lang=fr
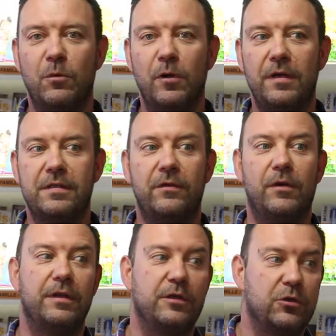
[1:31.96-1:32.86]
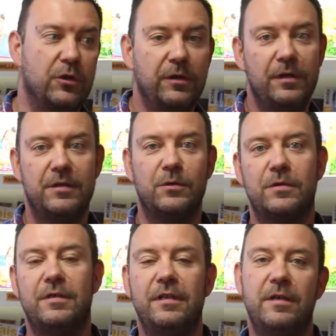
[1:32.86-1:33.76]
moi, à savoir des jeunes, des
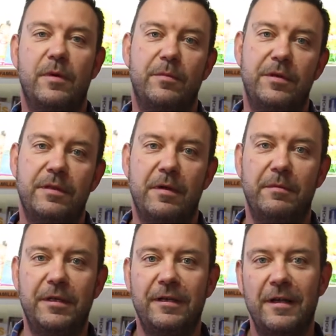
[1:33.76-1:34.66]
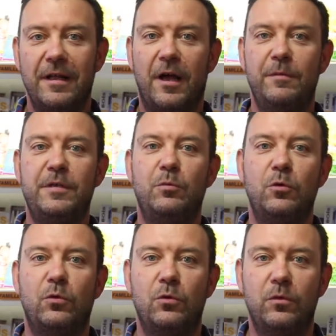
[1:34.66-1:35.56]
anciens, des papis, des mamies, un petit peu
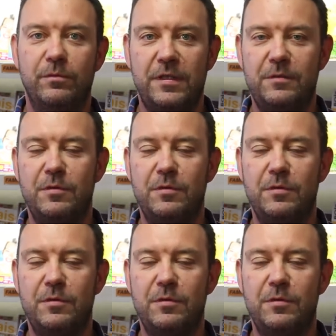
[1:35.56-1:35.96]
de tout. Petite